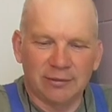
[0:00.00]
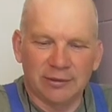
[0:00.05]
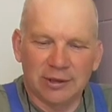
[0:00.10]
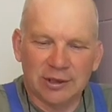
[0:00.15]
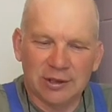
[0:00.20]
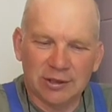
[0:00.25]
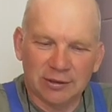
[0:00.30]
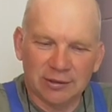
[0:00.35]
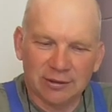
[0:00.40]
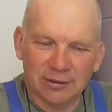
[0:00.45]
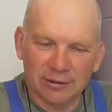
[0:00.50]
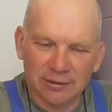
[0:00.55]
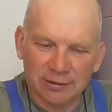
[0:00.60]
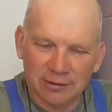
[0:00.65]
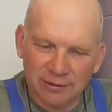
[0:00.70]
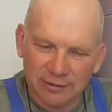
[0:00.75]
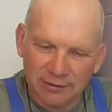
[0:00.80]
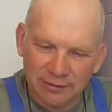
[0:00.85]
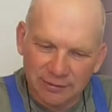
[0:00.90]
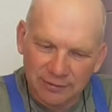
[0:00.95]
значит,
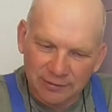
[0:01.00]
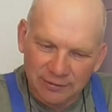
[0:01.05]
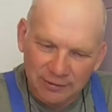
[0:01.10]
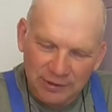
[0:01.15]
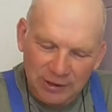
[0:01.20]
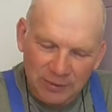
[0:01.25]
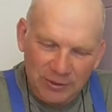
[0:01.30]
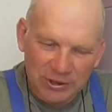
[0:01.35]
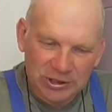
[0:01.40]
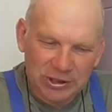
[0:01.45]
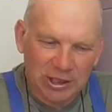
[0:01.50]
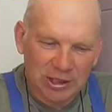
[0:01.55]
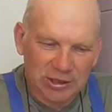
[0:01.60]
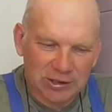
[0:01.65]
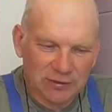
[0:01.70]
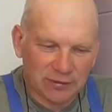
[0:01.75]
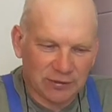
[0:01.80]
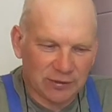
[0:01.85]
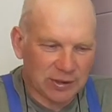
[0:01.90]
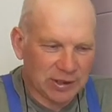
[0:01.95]
э,
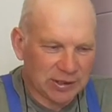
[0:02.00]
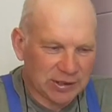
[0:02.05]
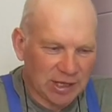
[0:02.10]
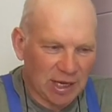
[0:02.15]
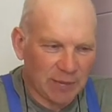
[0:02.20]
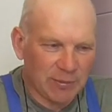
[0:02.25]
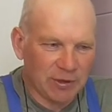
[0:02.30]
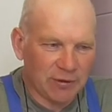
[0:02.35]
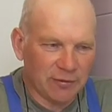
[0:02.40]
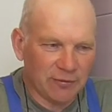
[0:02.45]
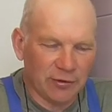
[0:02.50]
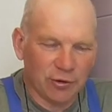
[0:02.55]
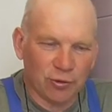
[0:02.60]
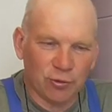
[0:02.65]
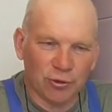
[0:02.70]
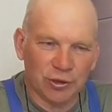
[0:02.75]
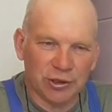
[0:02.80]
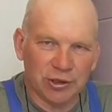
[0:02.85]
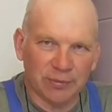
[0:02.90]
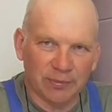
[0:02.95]
непосредственно сами
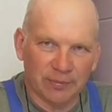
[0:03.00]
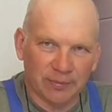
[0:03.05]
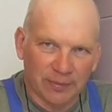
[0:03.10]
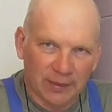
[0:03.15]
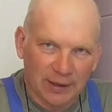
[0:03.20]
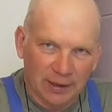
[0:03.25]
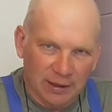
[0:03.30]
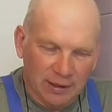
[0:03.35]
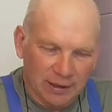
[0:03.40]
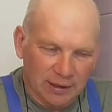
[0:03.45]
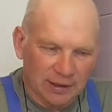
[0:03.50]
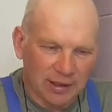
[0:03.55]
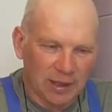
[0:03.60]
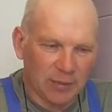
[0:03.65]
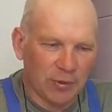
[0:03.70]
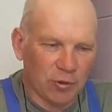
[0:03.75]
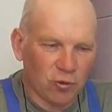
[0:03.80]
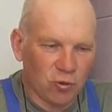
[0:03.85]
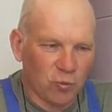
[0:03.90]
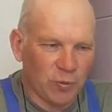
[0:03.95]
выходим на
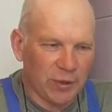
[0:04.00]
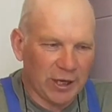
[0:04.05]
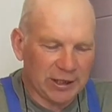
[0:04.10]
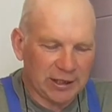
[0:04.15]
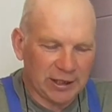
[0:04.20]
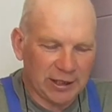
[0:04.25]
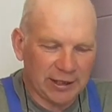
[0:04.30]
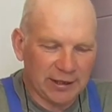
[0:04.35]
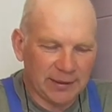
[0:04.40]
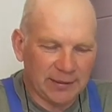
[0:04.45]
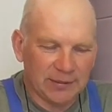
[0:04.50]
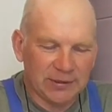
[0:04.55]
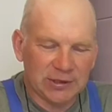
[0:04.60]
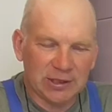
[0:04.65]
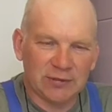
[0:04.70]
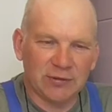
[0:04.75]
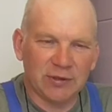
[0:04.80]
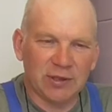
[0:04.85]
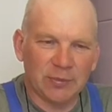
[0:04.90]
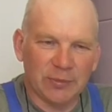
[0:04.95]
покупателя со
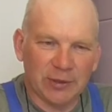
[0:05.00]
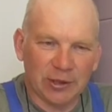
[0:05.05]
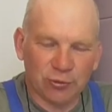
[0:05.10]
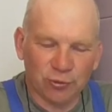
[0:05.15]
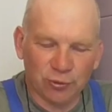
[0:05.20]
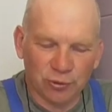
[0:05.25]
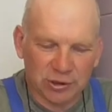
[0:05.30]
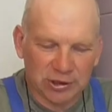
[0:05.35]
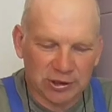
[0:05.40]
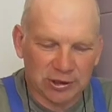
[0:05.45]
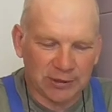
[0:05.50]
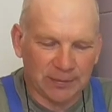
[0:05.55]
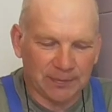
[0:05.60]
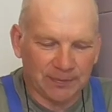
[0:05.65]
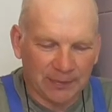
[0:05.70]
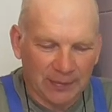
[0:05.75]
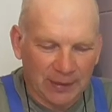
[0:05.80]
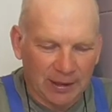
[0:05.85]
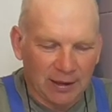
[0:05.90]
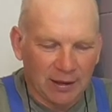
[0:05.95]
своей продукции
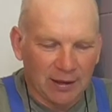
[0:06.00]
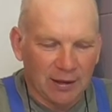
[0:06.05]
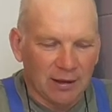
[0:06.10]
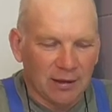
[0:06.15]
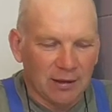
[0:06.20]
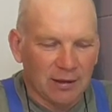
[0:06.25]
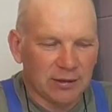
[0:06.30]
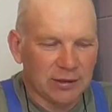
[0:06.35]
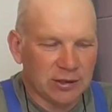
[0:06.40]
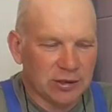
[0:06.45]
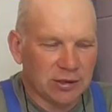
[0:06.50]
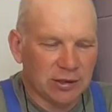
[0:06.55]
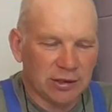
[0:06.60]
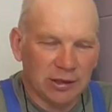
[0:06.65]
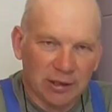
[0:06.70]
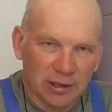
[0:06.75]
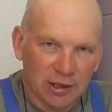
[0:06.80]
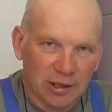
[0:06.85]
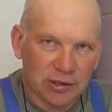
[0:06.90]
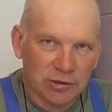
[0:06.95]
значит,
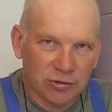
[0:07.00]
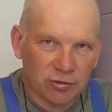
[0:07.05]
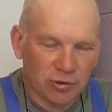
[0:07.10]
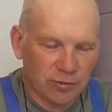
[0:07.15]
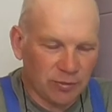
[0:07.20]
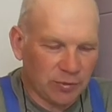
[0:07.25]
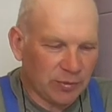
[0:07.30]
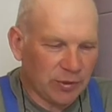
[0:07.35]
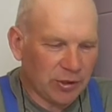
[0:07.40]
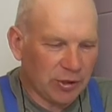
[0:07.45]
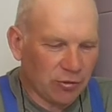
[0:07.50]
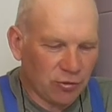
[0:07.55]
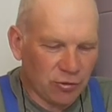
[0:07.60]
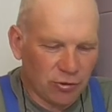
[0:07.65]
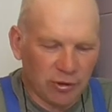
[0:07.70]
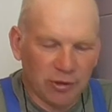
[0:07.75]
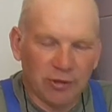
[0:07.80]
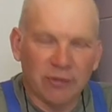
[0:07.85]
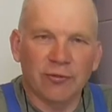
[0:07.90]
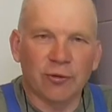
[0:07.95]
и реализуем
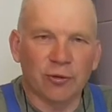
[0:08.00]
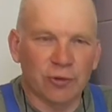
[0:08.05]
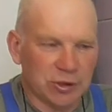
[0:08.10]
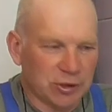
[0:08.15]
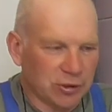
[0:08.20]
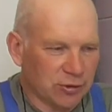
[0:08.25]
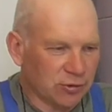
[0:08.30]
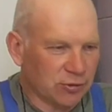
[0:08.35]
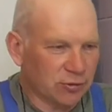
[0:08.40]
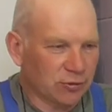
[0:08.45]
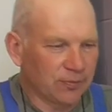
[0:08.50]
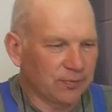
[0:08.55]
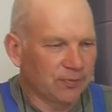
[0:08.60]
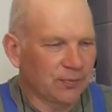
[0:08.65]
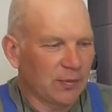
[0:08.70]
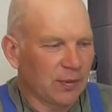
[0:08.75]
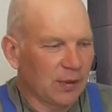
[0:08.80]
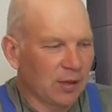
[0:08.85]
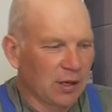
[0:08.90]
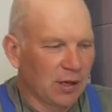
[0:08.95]
молоко в розницу.
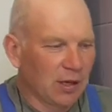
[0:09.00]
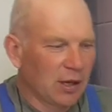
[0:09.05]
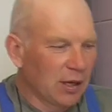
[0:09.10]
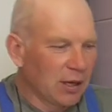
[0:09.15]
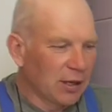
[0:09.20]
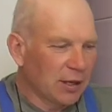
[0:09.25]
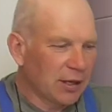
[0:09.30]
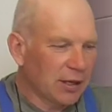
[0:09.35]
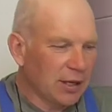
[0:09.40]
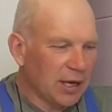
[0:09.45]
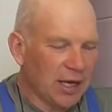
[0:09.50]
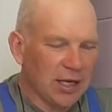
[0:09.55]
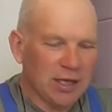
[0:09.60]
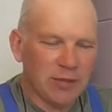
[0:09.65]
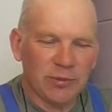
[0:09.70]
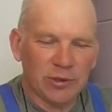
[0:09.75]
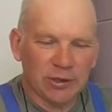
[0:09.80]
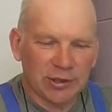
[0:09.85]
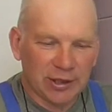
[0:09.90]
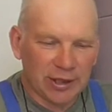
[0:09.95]
А
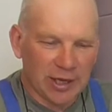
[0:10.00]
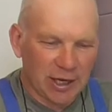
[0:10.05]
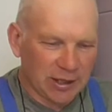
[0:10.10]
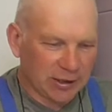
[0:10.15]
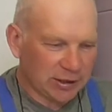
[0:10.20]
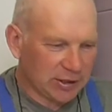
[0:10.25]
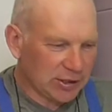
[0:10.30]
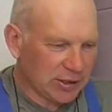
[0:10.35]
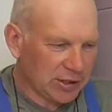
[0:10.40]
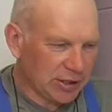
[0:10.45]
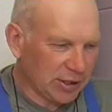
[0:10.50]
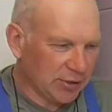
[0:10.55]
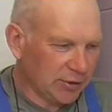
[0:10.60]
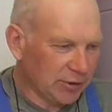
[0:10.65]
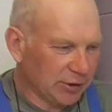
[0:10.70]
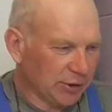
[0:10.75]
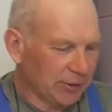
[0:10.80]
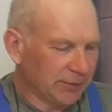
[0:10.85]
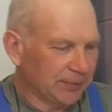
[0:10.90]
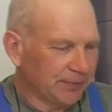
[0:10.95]
именно, как это
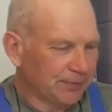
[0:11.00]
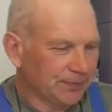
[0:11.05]
сделано.